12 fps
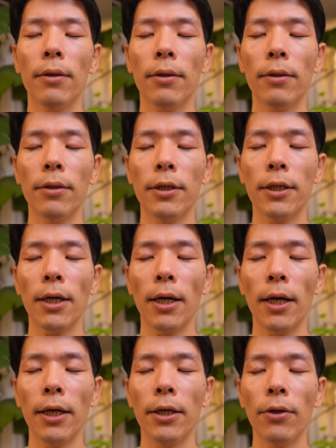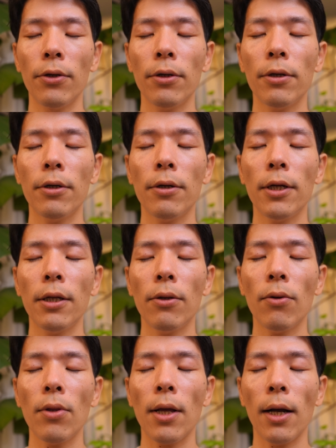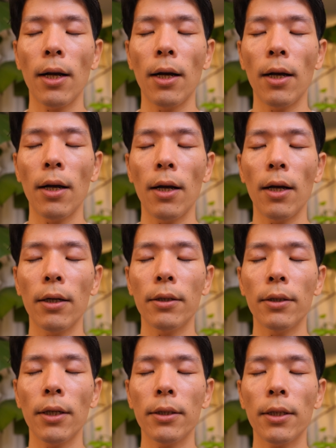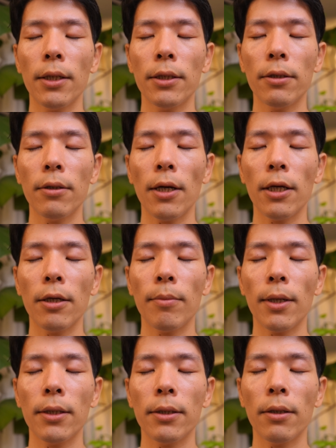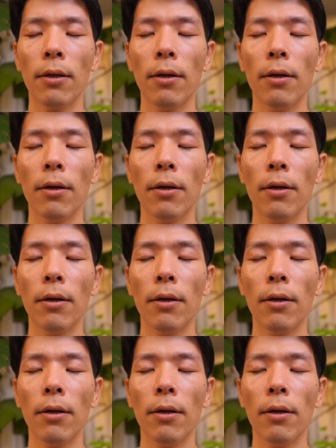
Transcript: 口から息をゆっくりと長く優しく吐きます。